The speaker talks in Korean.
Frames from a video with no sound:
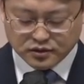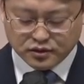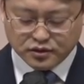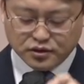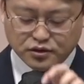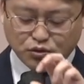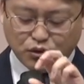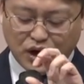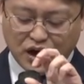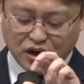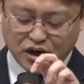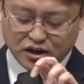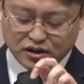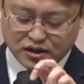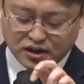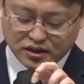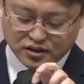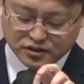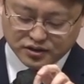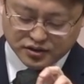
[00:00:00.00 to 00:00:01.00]
그 화가
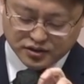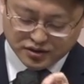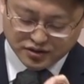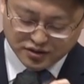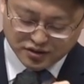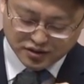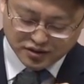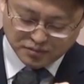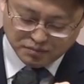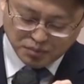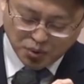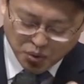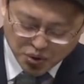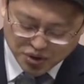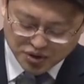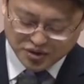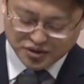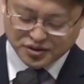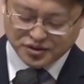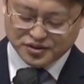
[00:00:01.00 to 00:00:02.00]
나는 그
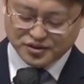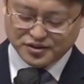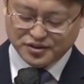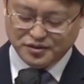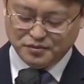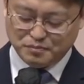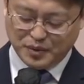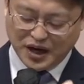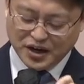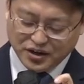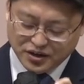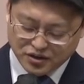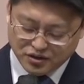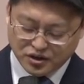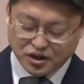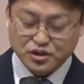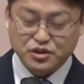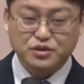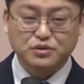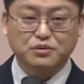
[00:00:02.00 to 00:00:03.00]
포인트를
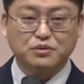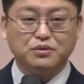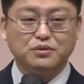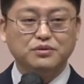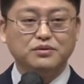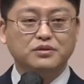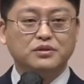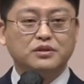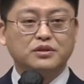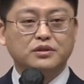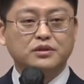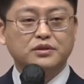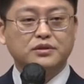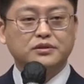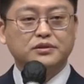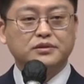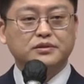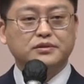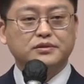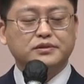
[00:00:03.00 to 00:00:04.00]
발견하시고
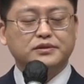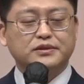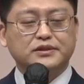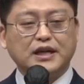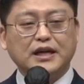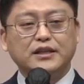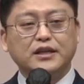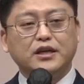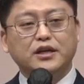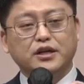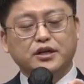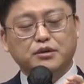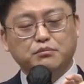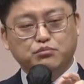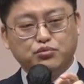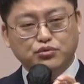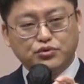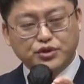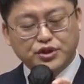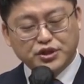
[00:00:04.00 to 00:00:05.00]
사단에게
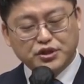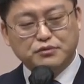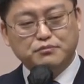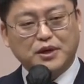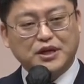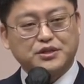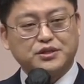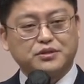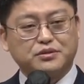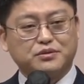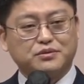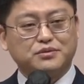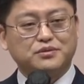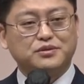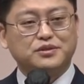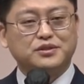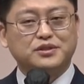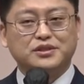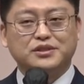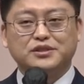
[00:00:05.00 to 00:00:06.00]
묶이지 마시고
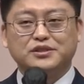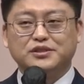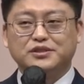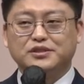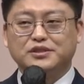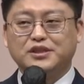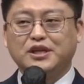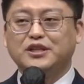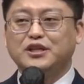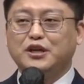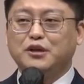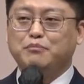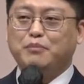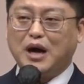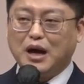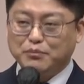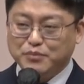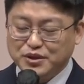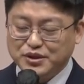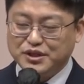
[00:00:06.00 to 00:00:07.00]
사단의
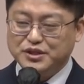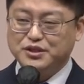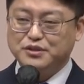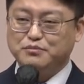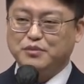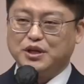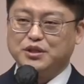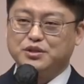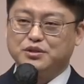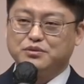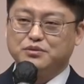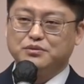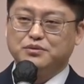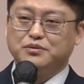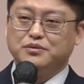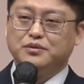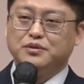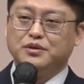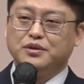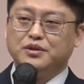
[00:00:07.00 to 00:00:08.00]
밥이 되지 마시고
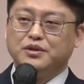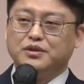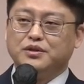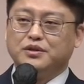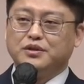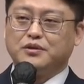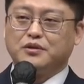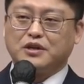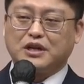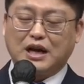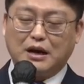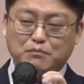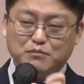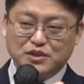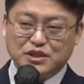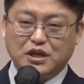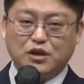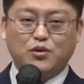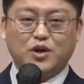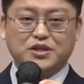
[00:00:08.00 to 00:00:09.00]

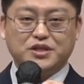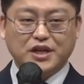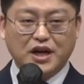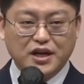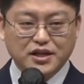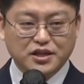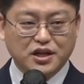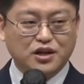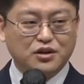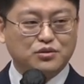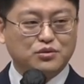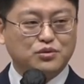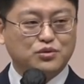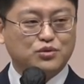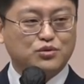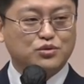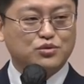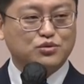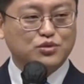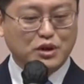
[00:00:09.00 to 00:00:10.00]
감사와 찬양으로
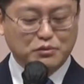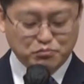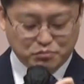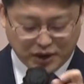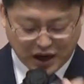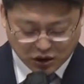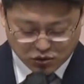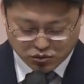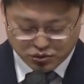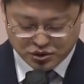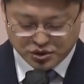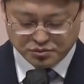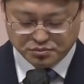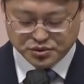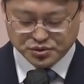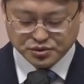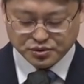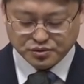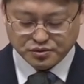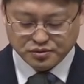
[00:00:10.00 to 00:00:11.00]
그 순간
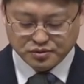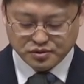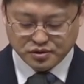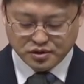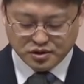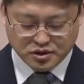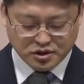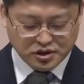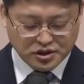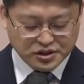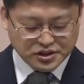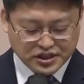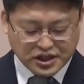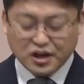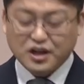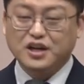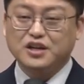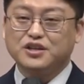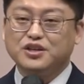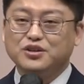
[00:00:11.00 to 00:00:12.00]
바꾸십시오.
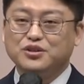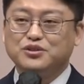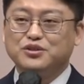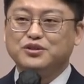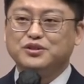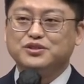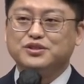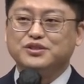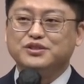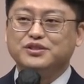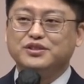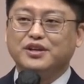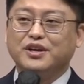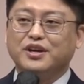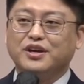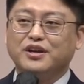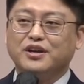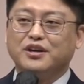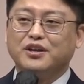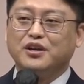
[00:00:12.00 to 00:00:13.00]
차가 끼어들었을 때